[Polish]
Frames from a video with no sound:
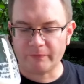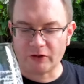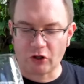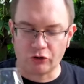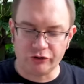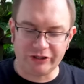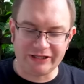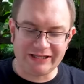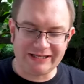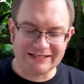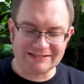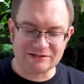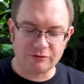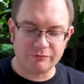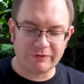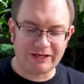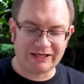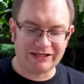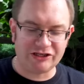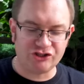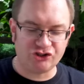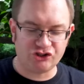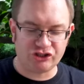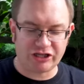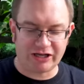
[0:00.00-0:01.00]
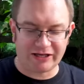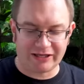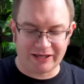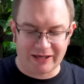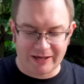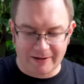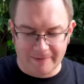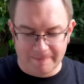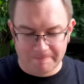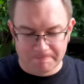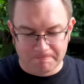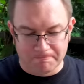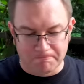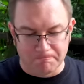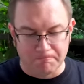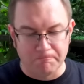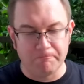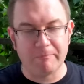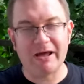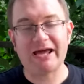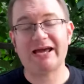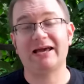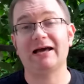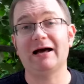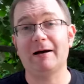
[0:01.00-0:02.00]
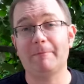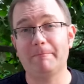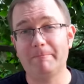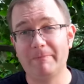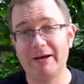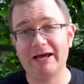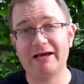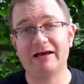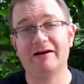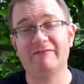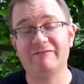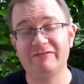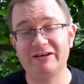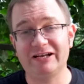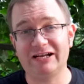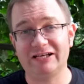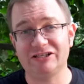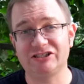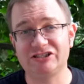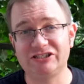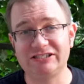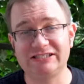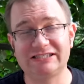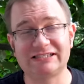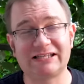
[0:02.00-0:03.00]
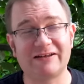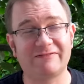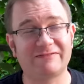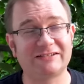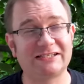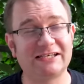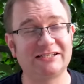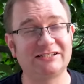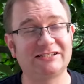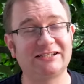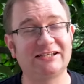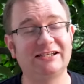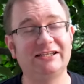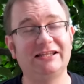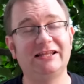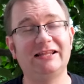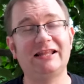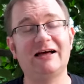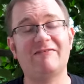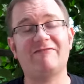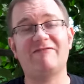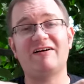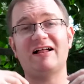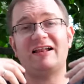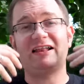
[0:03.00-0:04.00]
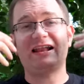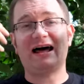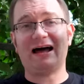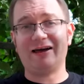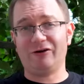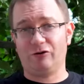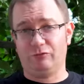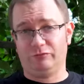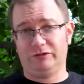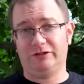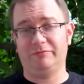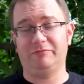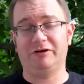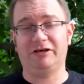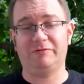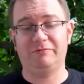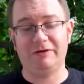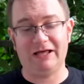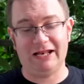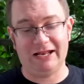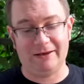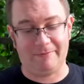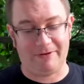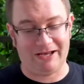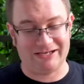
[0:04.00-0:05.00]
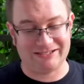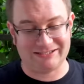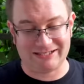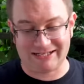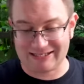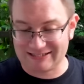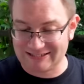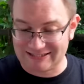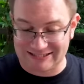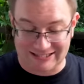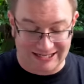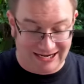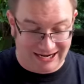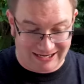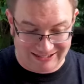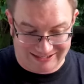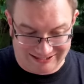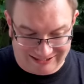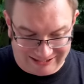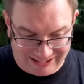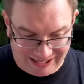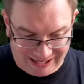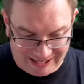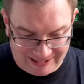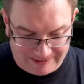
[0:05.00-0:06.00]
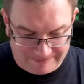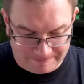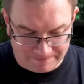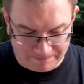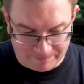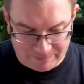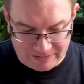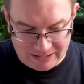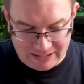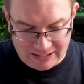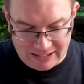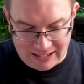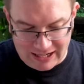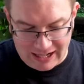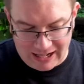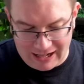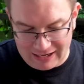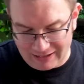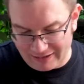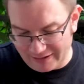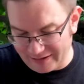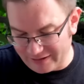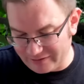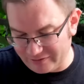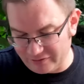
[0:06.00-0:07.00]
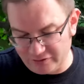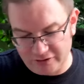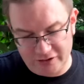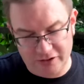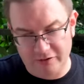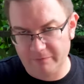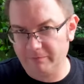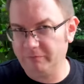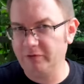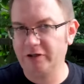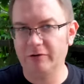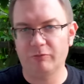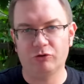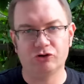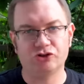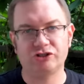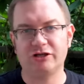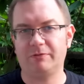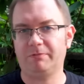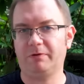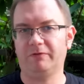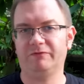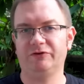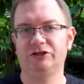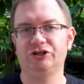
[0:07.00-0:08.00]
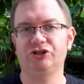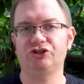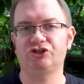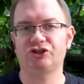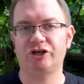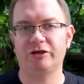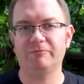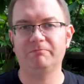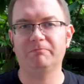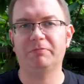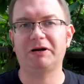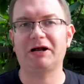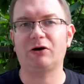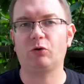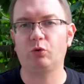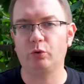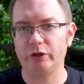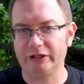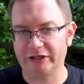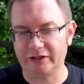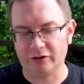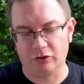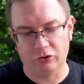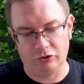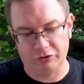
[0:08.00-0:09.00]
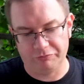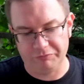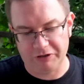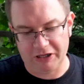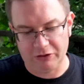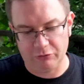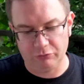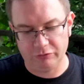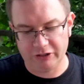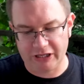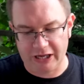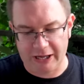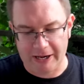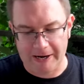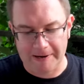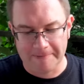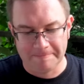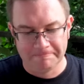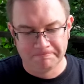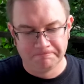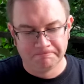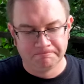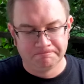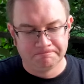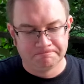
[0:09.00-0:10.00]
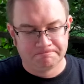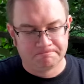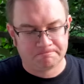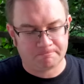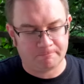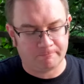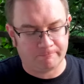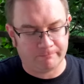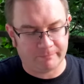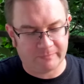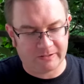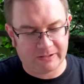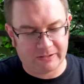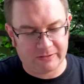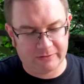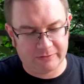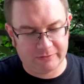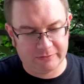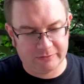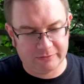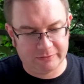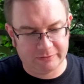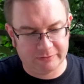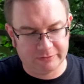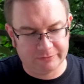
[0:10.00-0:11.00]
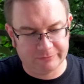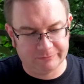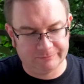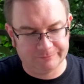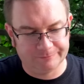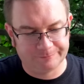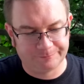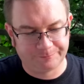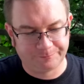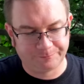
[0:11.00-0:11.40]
One nie są jakieś takie mega, mega wyraziste, w sensie nie nawalają tym chmielem aż tak strasznie, ale nie, nie można powiedzieć, że im brakuje tego chmielu. Nie. Yy